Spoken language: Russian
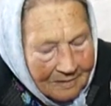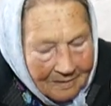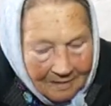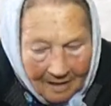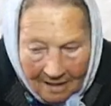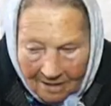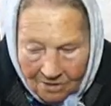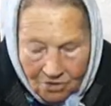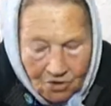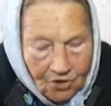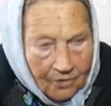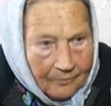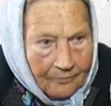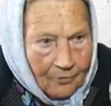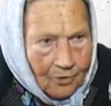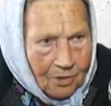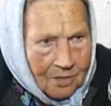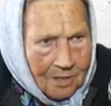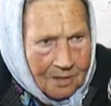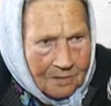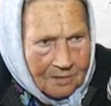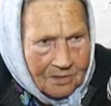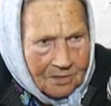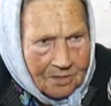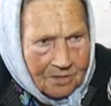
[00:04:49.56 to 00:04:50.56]
А чего
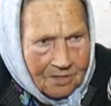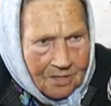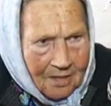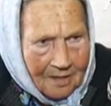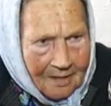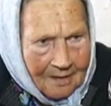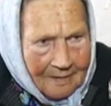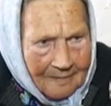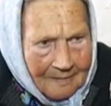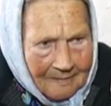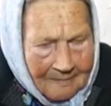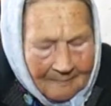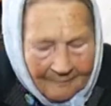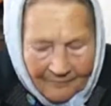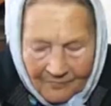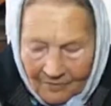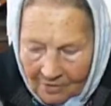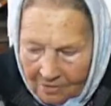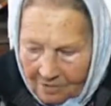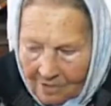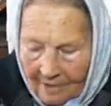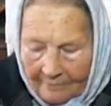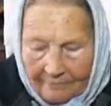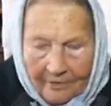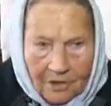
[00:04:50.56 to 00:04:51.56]
делать-то? Да
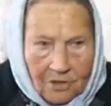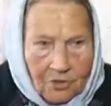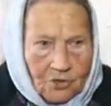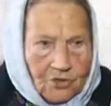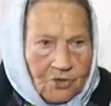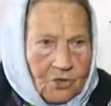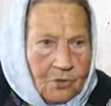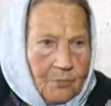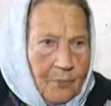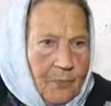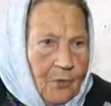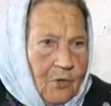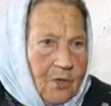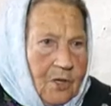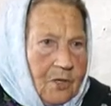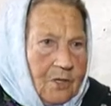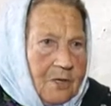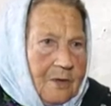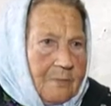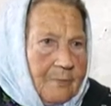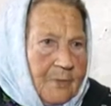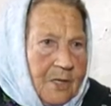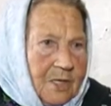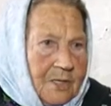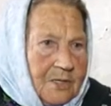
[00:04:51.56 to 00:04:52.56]
давай еще
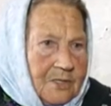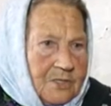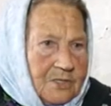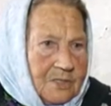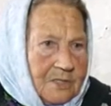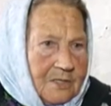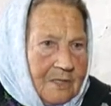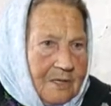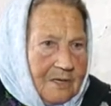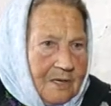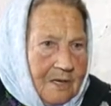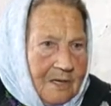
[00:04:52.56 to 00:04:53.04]
поедем раз.